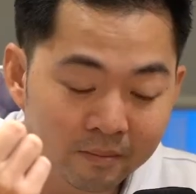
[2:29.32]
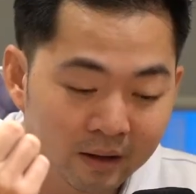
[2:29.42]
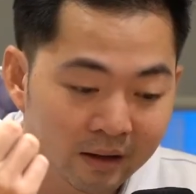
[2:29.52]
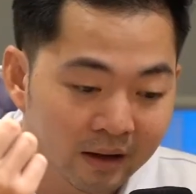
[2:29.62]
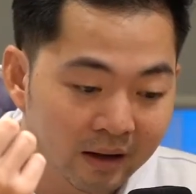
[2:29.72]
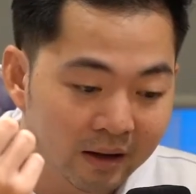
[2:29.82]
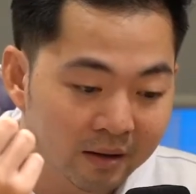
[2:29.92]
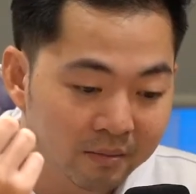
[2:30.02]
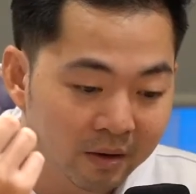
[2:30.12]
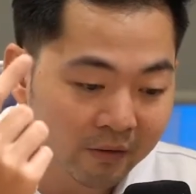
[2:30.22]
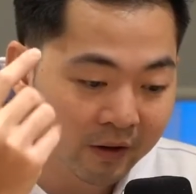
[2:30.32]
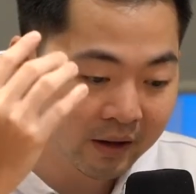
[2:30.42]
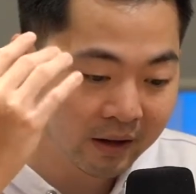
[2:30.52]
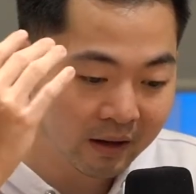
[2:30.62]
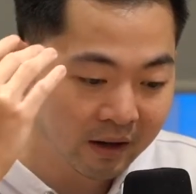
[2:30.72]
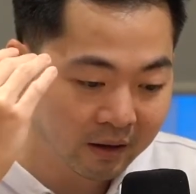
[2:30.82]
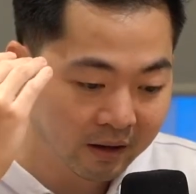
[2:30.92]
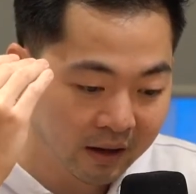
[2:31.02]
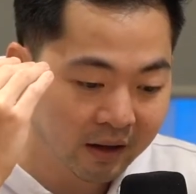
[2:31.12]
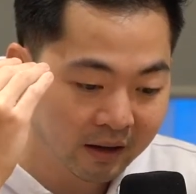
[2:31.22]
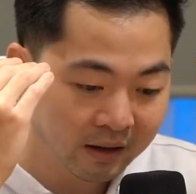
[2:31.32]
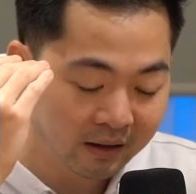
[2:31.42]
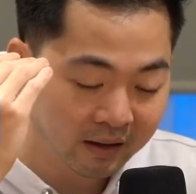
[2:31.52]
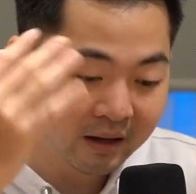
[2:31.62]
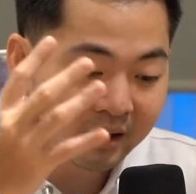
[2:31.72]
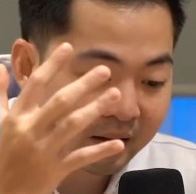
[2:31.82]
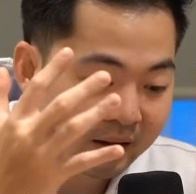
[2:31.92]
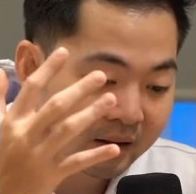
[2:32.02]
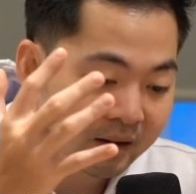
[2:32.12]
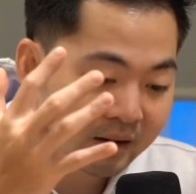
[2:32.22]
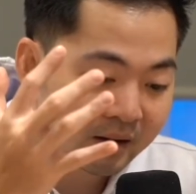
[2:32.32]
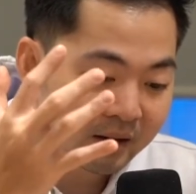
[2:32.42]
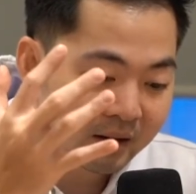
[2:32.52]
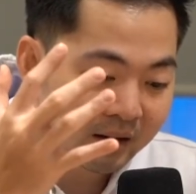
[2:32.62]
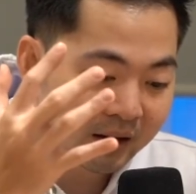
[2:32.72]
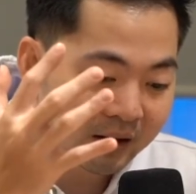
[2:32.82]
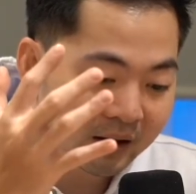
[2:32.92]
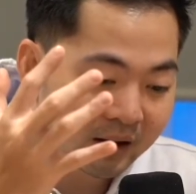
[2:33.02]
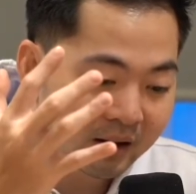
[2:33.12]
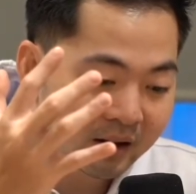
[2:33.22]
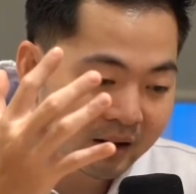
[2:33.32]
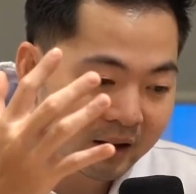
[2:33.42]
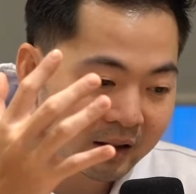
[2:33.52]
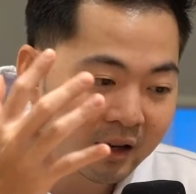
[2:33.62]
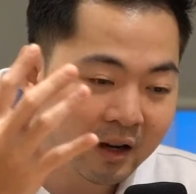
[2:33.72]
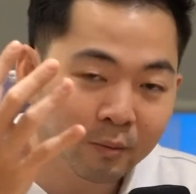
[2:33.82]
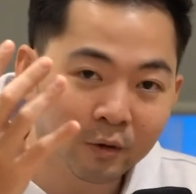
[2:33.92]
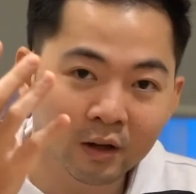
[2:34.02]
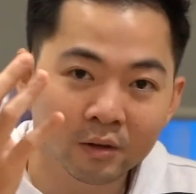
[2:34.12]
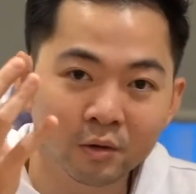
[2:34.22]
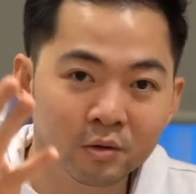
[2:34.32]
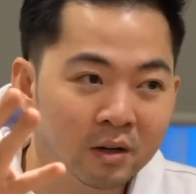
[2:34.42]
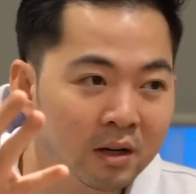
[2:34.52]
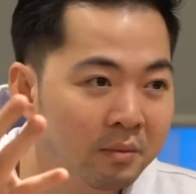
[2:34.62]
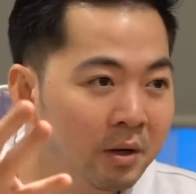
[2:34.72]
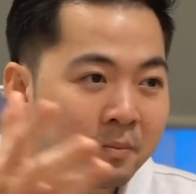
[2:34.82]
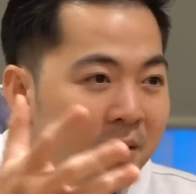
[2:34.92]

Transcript: pernah berpikir kalau ya yang tadi kayak kita nggak punya tujuan dalam hidup